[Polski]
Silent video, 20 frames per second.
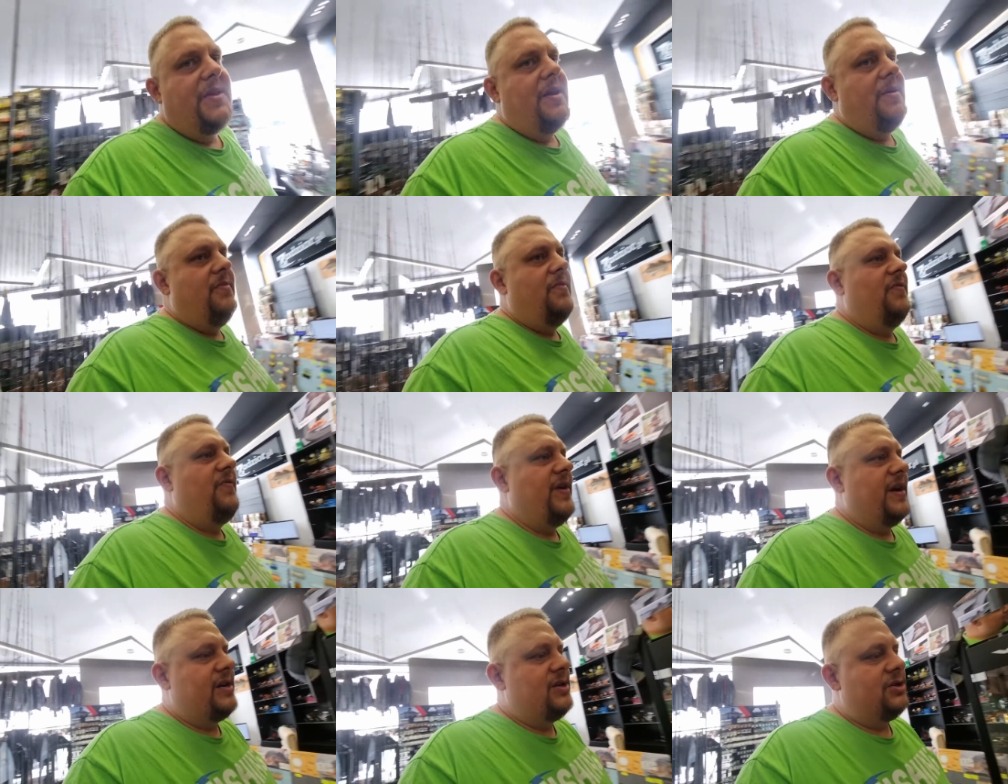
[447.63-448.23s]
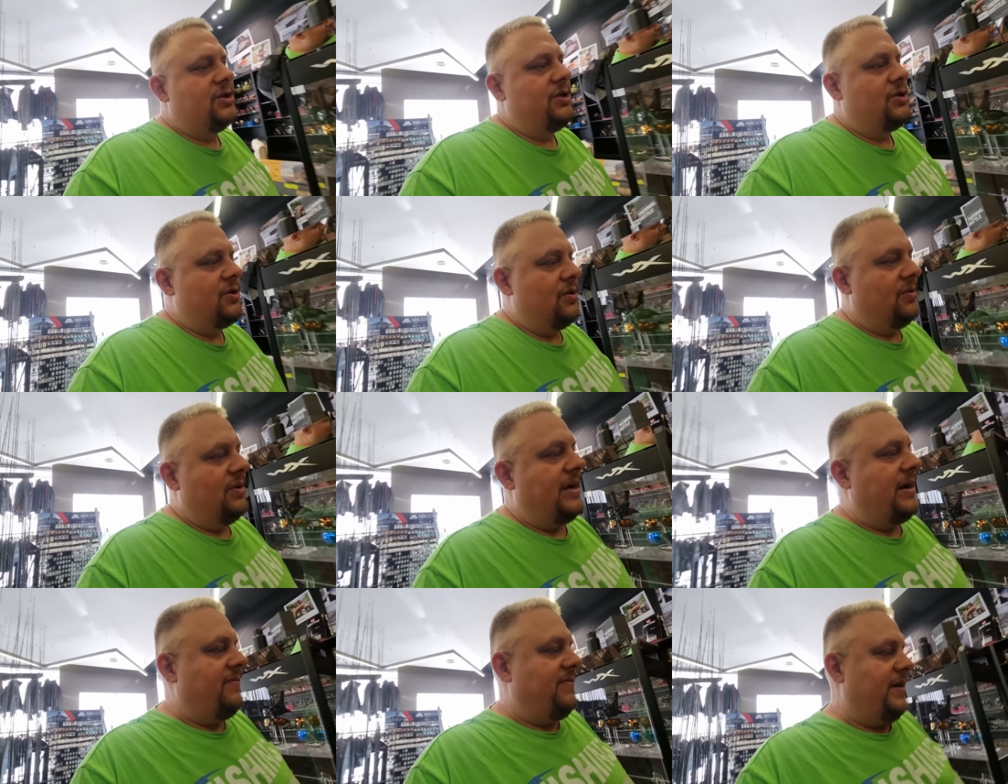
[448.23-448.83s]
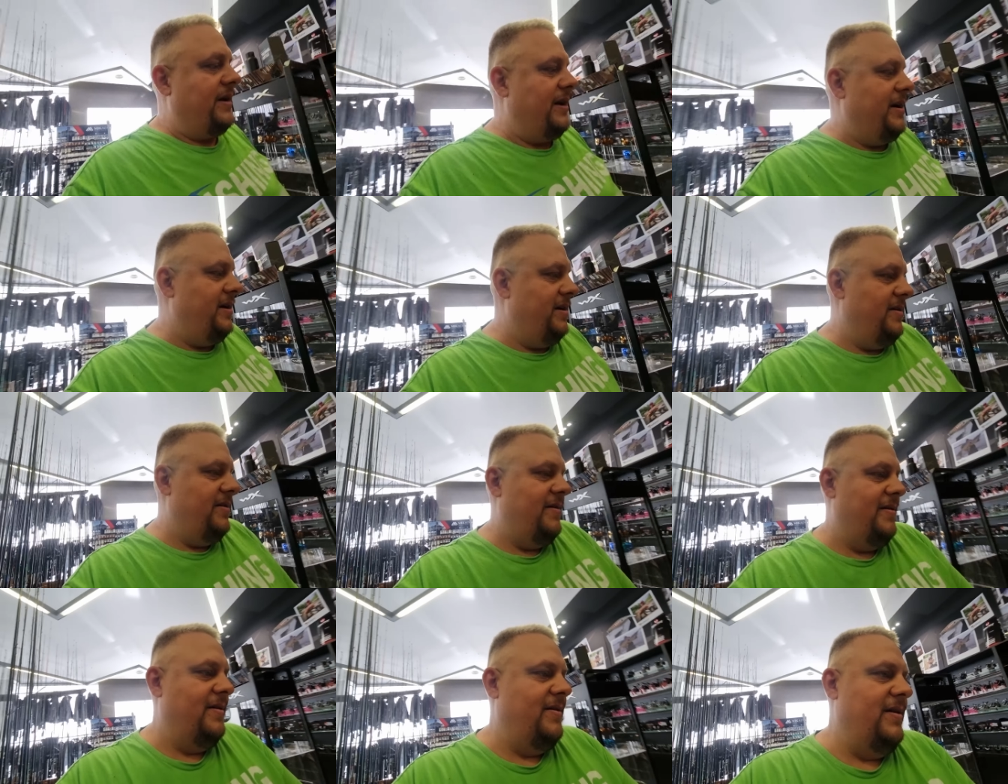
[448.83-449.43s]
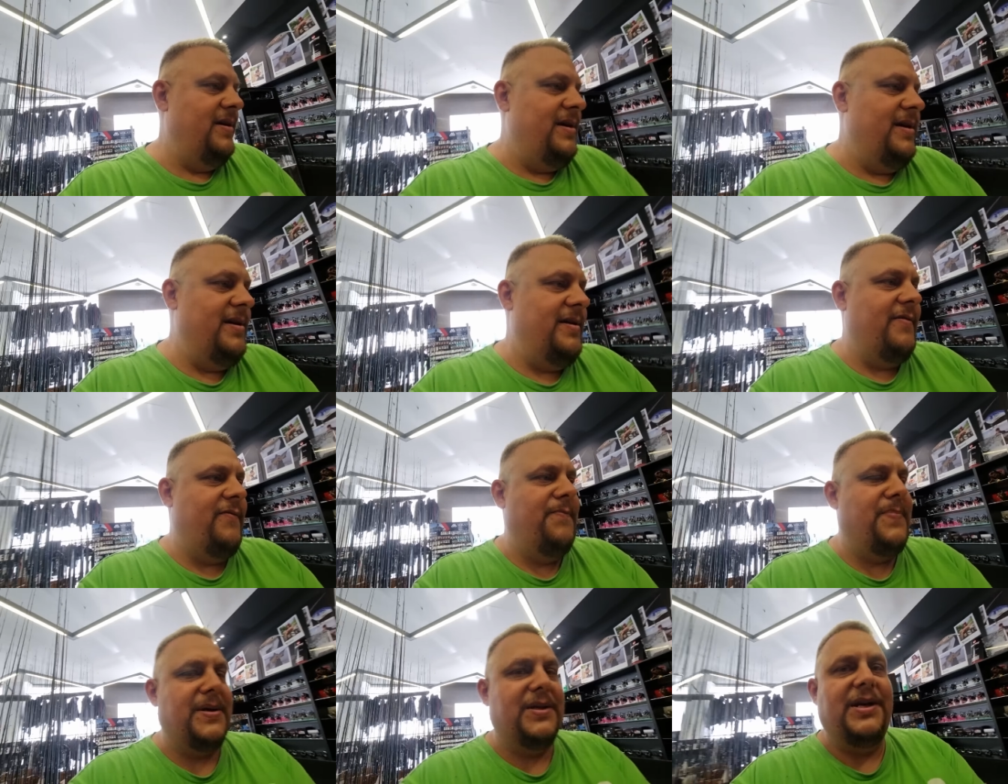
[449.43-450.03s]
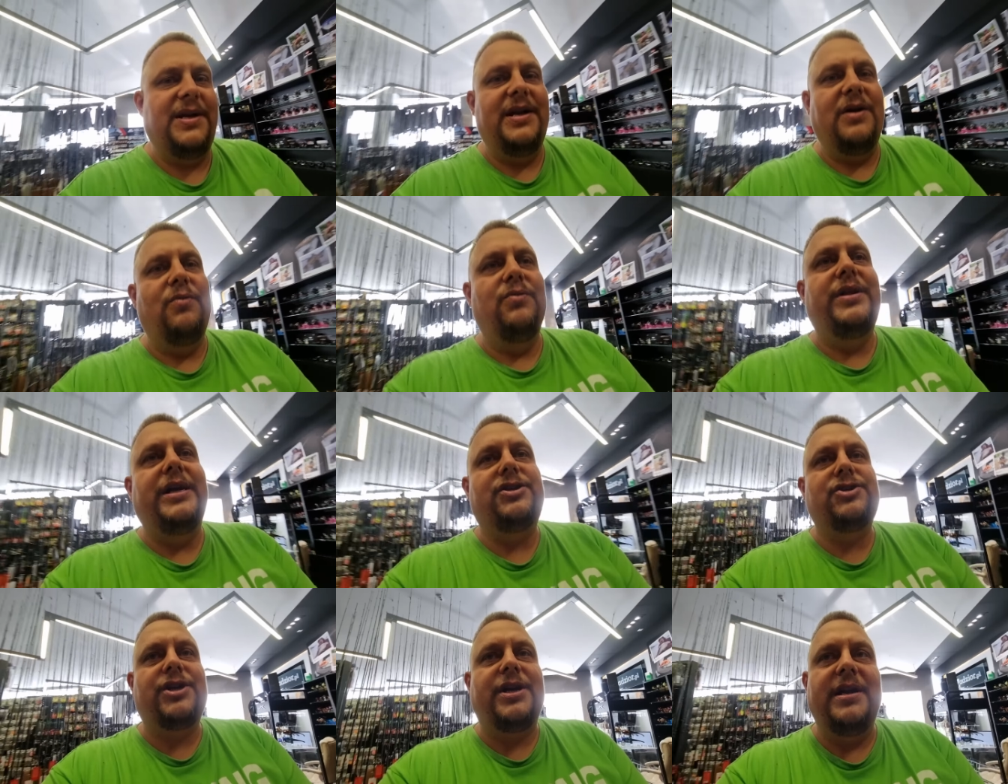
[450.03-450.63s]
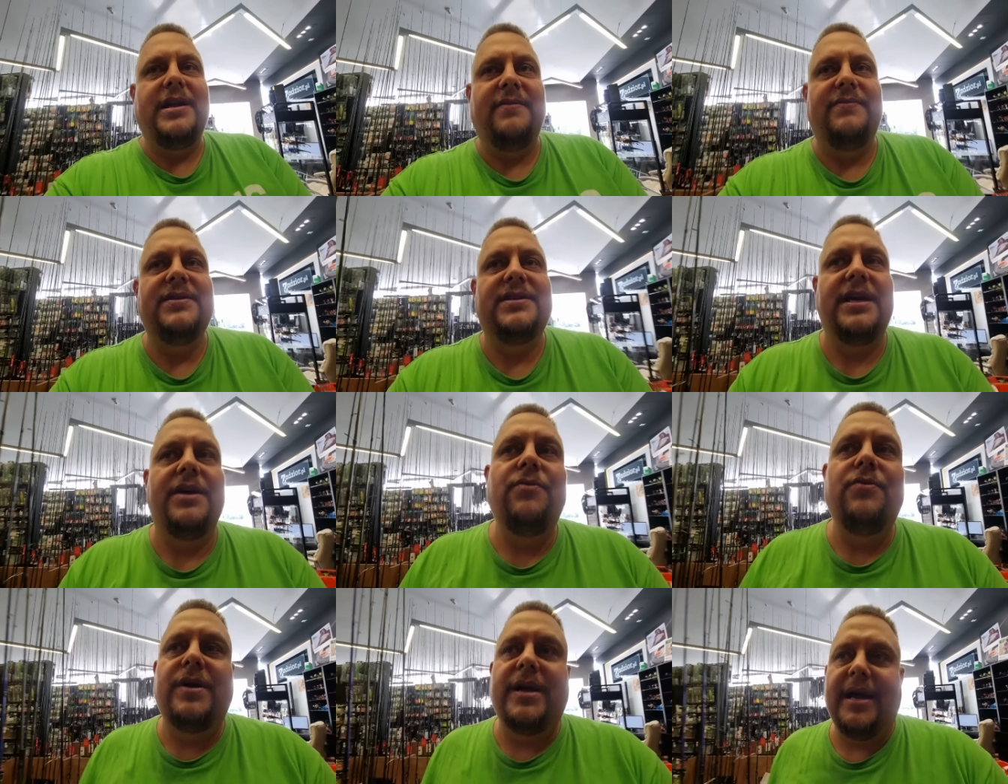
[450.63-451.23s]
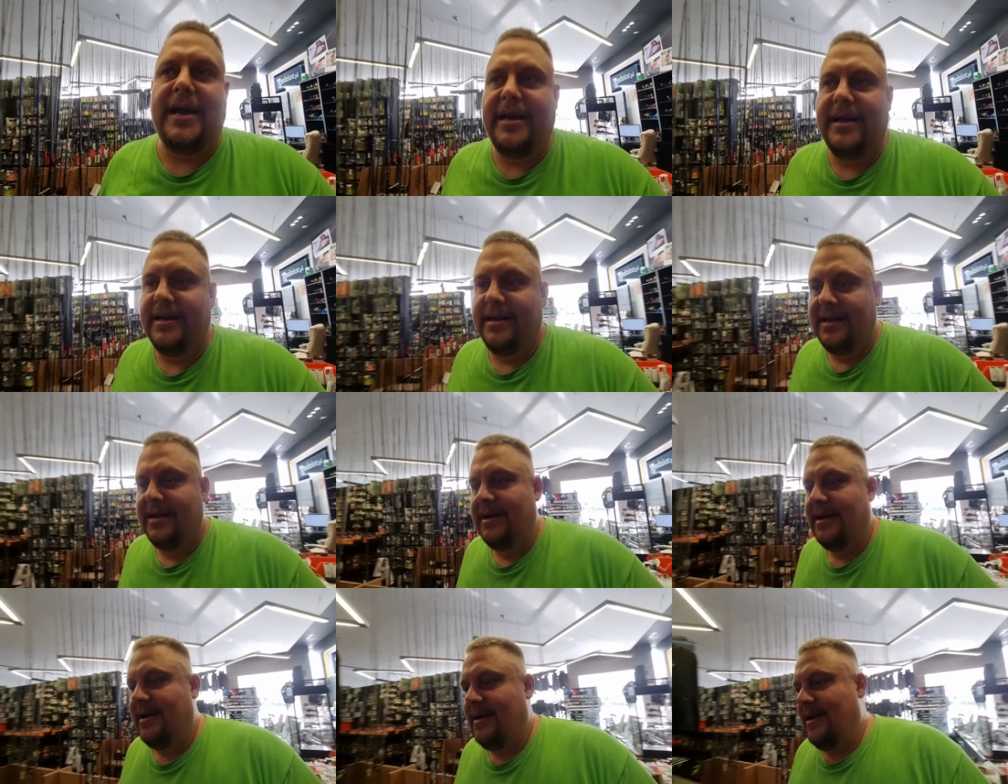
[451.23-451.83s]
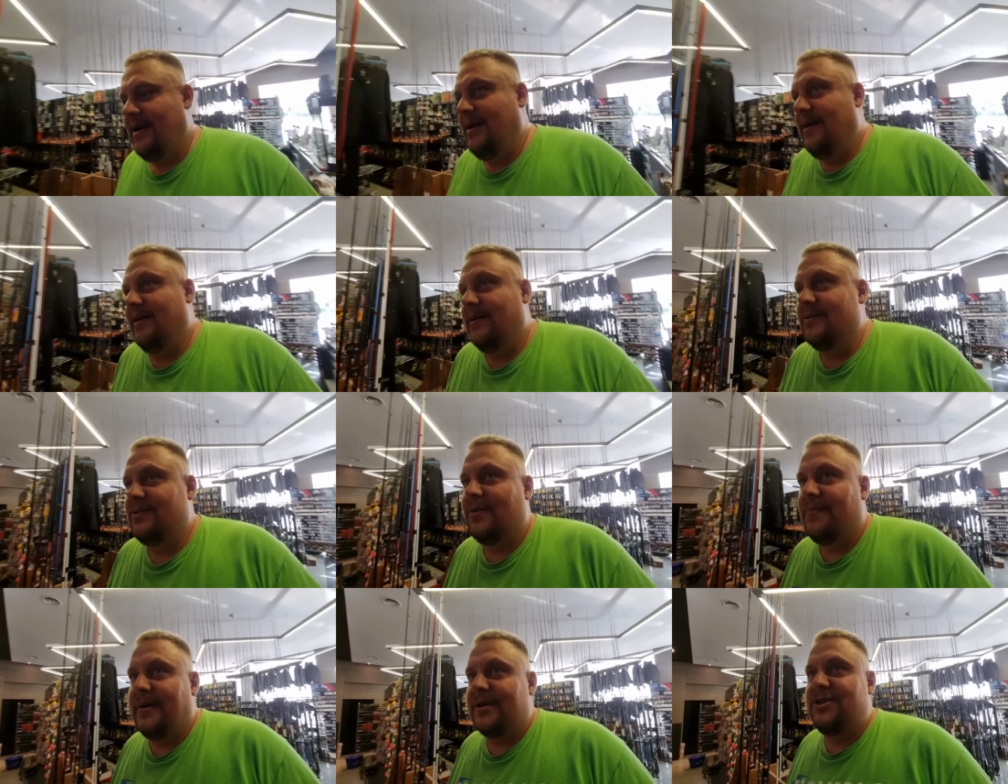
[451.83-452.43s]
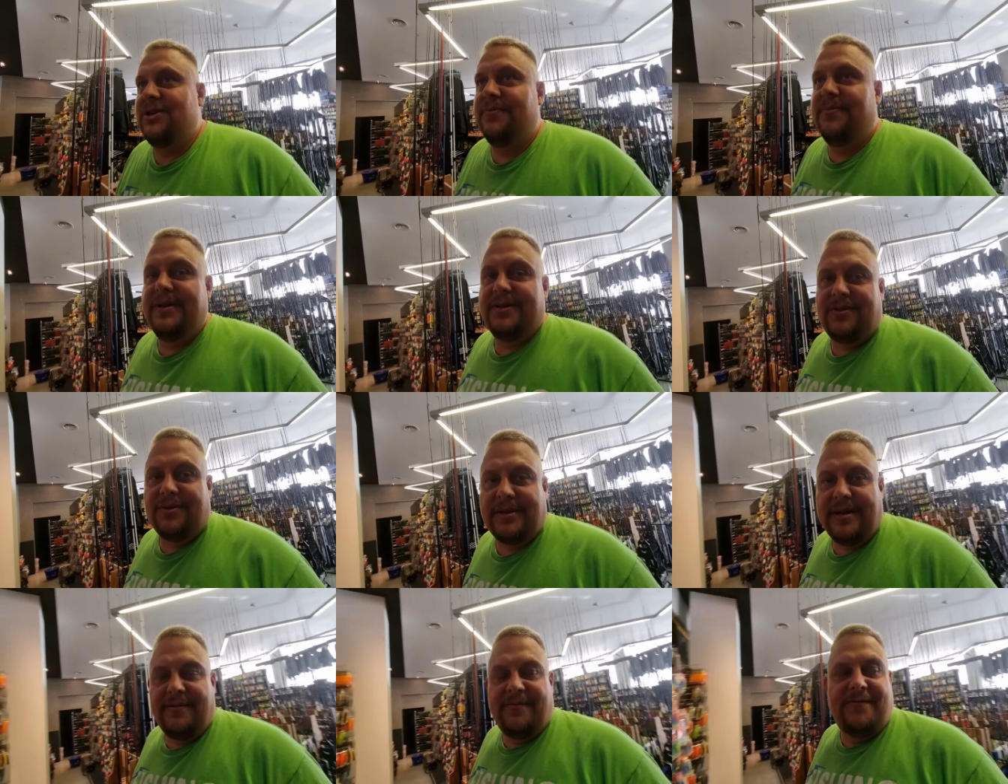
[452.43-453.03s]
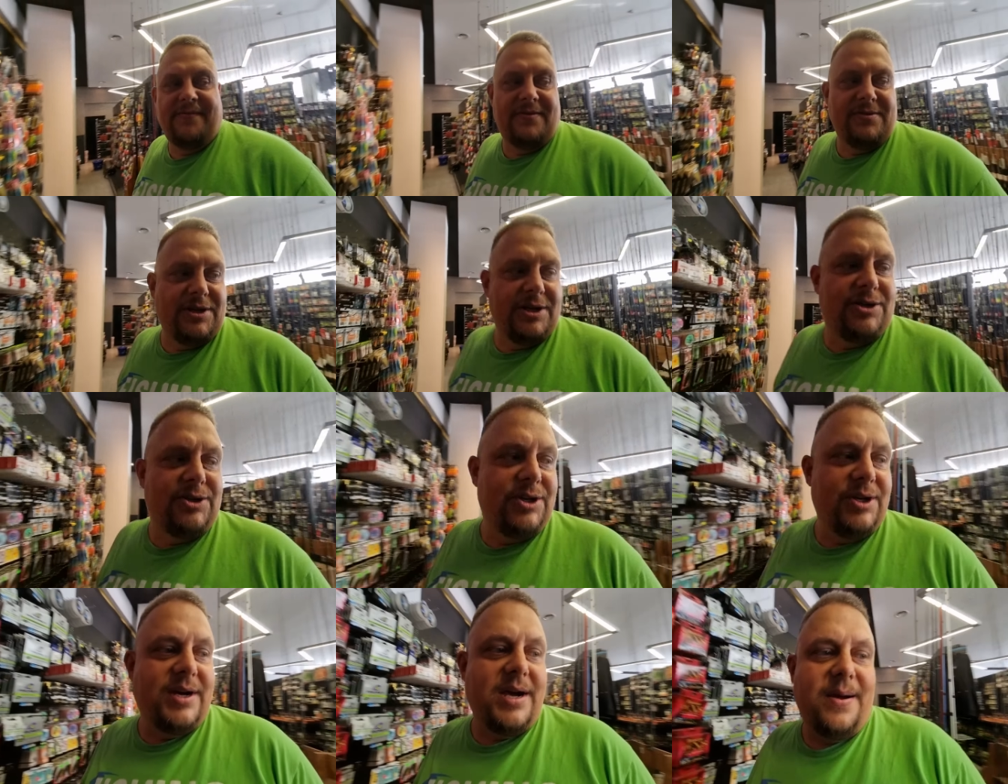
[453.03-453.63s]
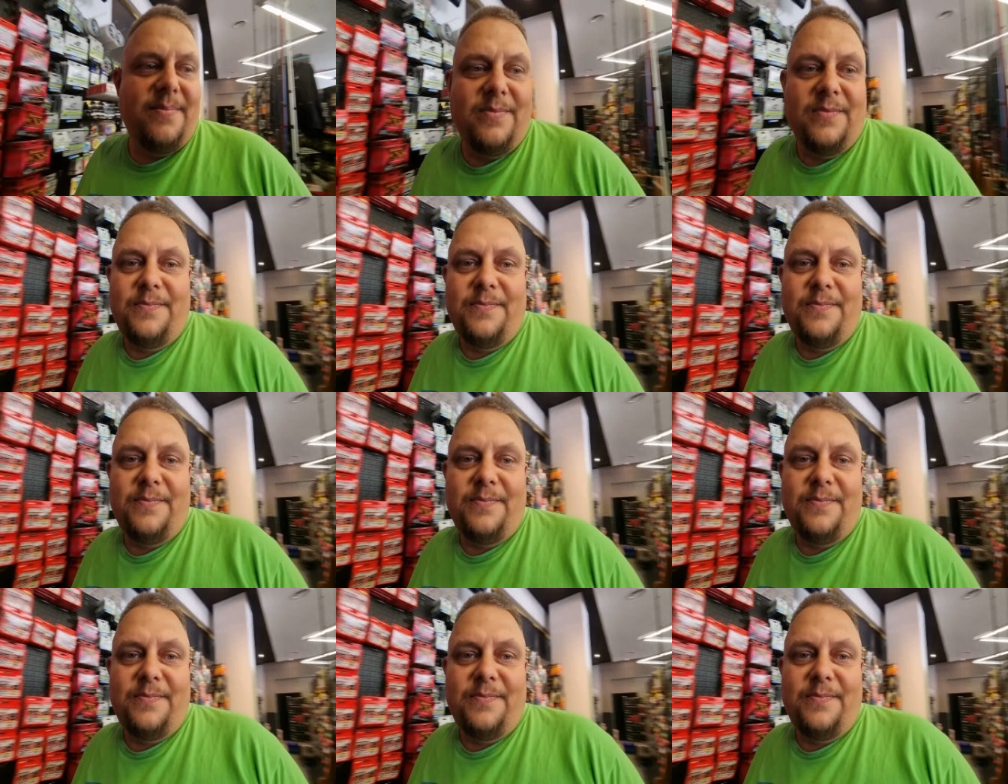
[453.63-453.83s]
Mówię, Krzysio, dawaj, y, wpadaj na łódeczkę, na wisełkę. Zobaczymy, co tam w wodzie czyha,